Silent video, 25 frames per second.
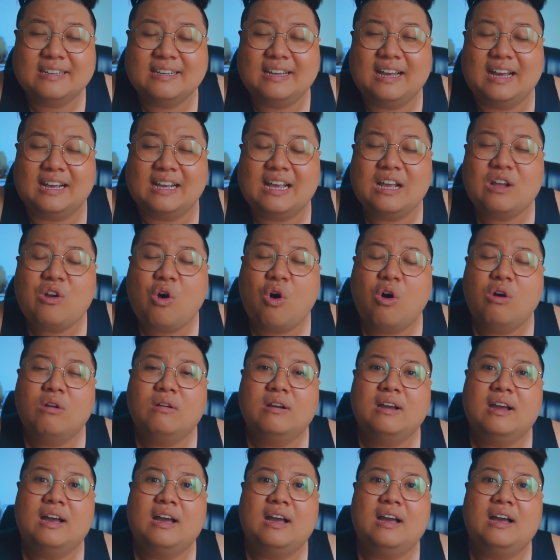à, cái
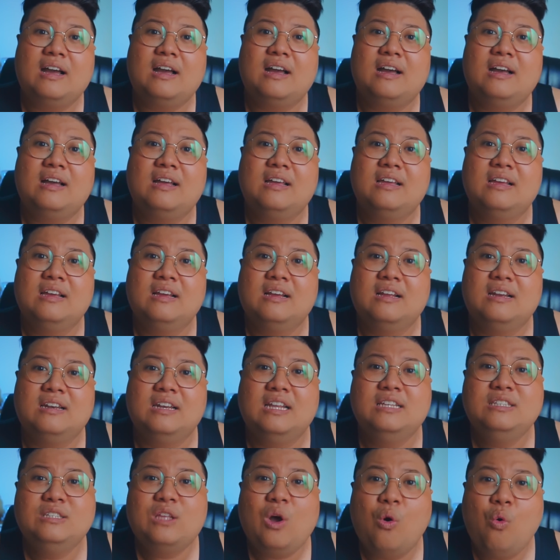con à,
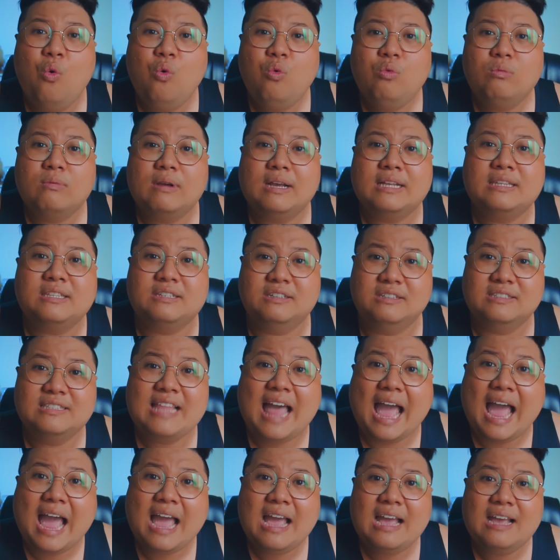linh thú cái tượng
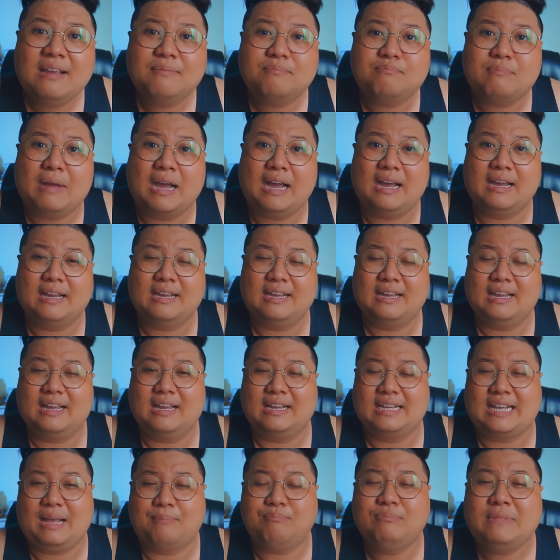đá bằng
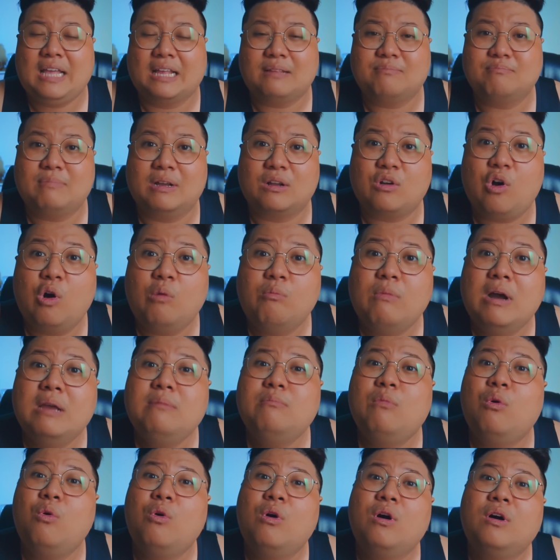à, cẩm thạch mà con
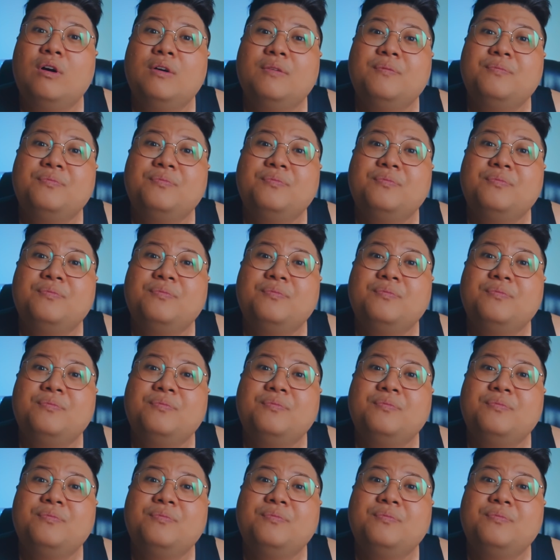mới mua